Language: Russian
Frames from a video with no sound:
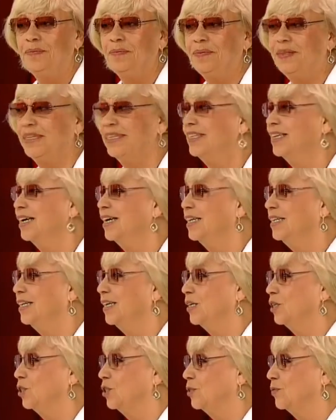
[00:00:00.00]
Не
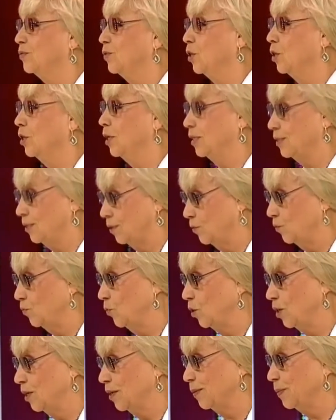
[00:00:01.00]
догадались в XIII
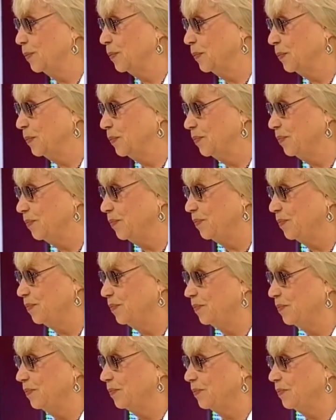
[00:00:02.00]
веке.
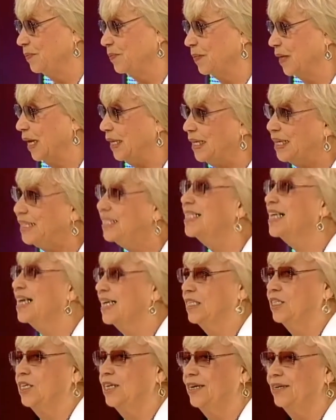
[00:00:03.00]
Да и
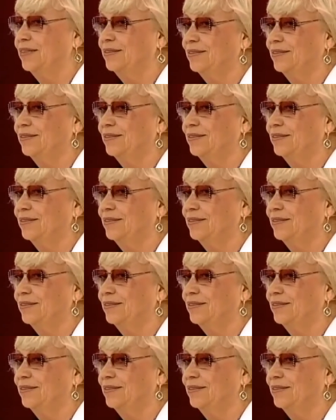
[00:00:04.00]
страшно.